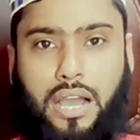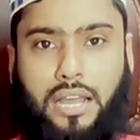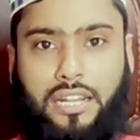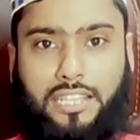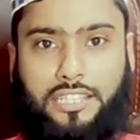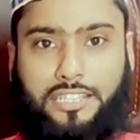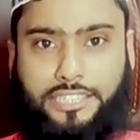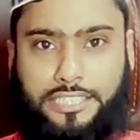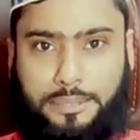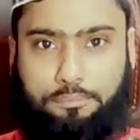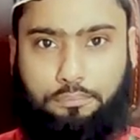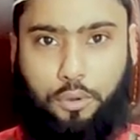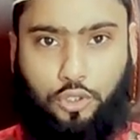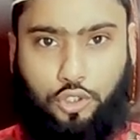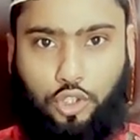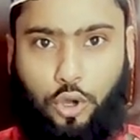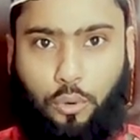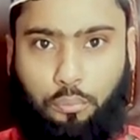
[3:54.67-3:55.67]
বাংলাদেশে
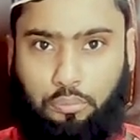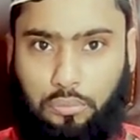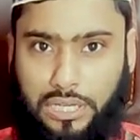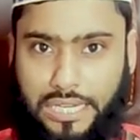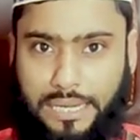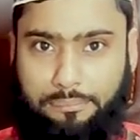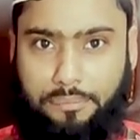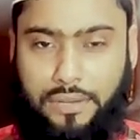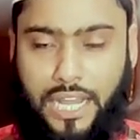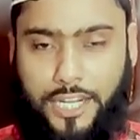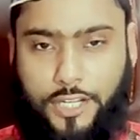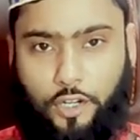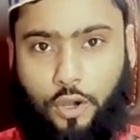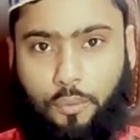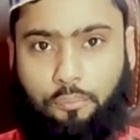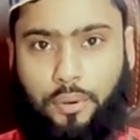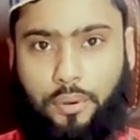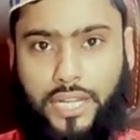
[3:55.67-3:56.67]
প্রথম লিপগার্ড
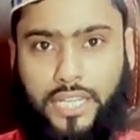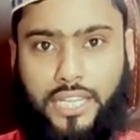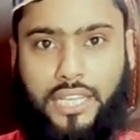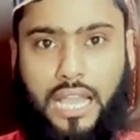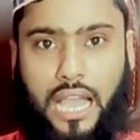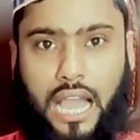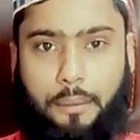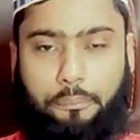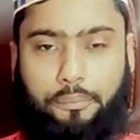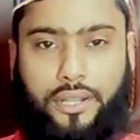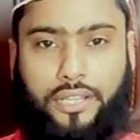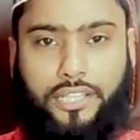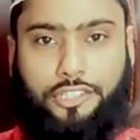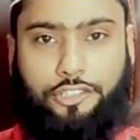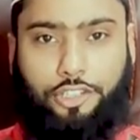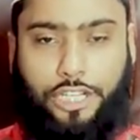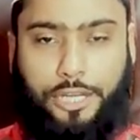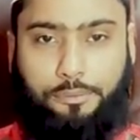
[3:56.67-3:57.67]
কোম্পানি
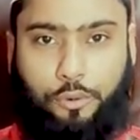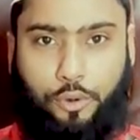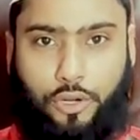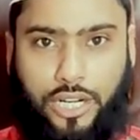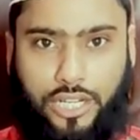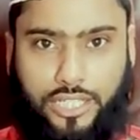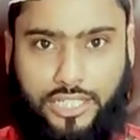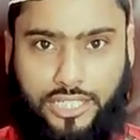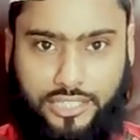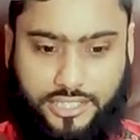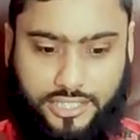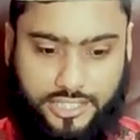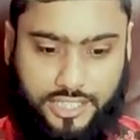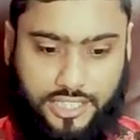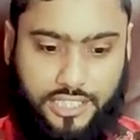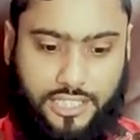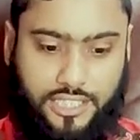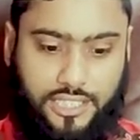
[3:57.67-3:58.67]
আপনাদের জন্য প্রোডাক্ট নিয়ে
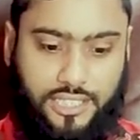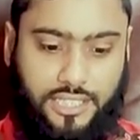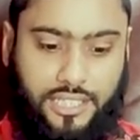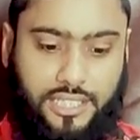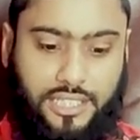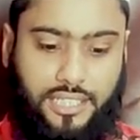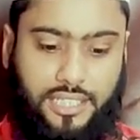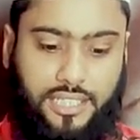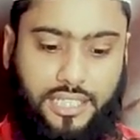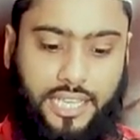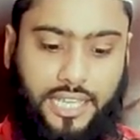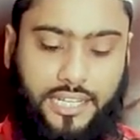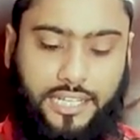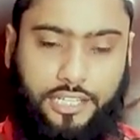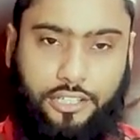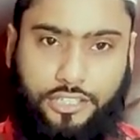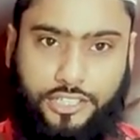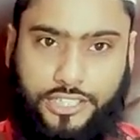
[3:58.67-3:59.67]
আসছে
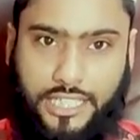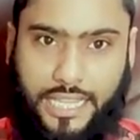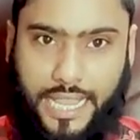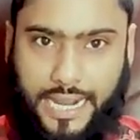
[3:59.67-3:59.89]
এটি হচ্ছে